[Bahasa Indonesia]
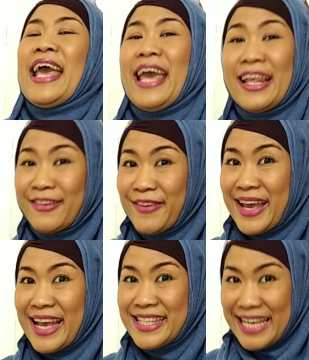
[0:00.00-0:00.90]
RW
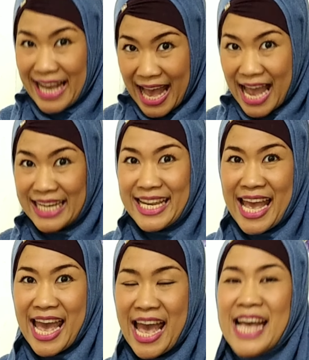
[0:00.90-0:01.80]
jika
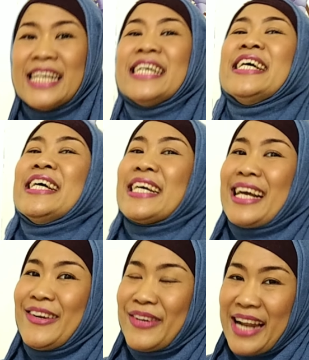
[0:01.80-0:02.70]
ada,
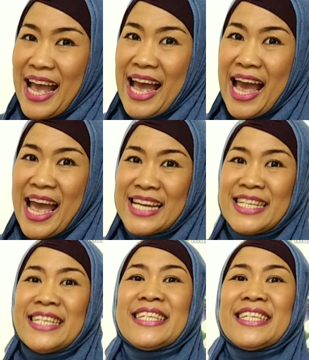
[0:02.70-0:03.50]
kelurahan,